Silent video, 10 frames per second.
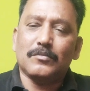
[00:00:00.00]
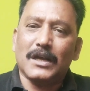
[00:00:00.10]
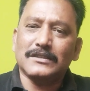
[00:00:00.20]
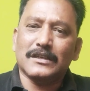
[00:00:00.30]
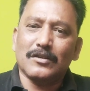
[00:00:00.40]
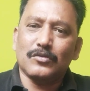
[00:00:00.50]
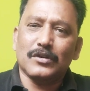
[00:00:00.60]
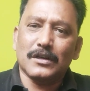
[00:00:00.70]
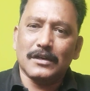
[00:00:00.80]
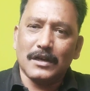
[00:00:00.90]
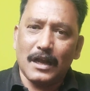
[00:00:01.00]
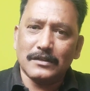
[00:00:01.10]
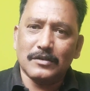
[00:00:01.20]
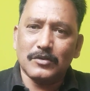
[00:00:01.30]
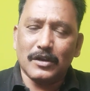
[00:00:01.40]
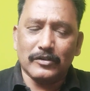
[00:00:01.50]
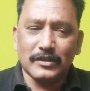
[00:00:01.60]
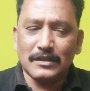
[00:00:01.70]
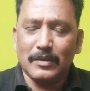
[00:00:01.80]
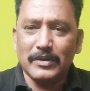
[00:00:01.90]
பாஜக கூட்டணியில் அதிமுக
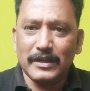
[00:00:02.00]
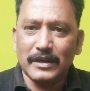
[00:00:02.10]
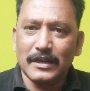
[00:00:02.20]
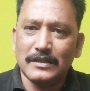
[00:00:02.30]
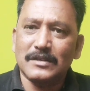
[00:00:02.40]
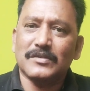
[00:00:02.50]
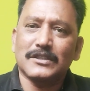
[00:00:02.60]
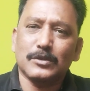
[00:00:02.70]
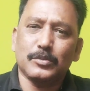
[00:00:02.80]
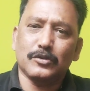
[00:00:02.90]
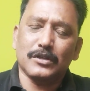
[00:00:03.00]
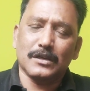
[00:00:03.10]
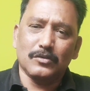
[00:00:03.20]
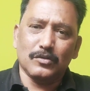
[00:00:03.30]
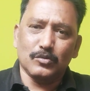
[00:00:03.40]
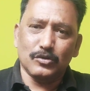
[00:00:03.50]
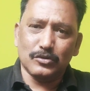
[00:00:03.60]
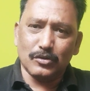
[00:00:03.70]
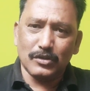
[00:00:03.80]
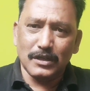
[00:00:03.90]
வந்து தமிழர்கள் அதிகம் வசிக்கும் பகுதியில் ஒரு மூணு
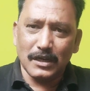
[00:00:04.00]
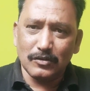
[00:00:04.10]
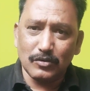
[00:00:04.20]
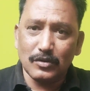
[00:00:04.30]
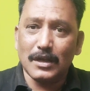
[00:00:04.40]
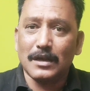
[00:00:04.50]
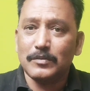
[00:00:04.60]
தொகுதி எங்களுக்கு கொடுங்க